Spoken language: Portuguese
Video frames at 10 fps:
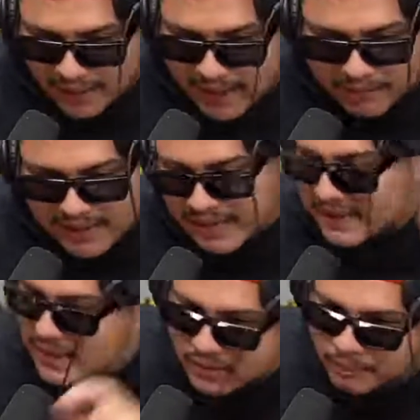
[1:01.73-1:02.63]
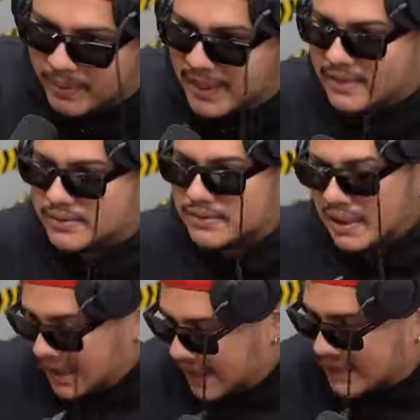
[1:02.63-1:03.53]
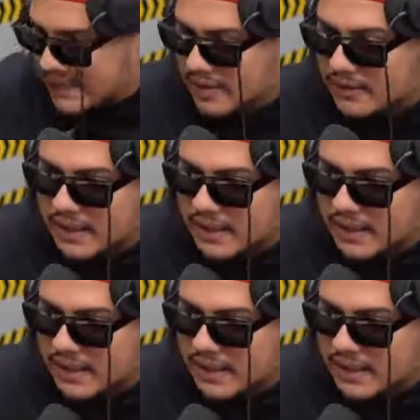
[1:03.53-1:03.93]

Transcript: é, MC sendo preso, é. é. sei lá o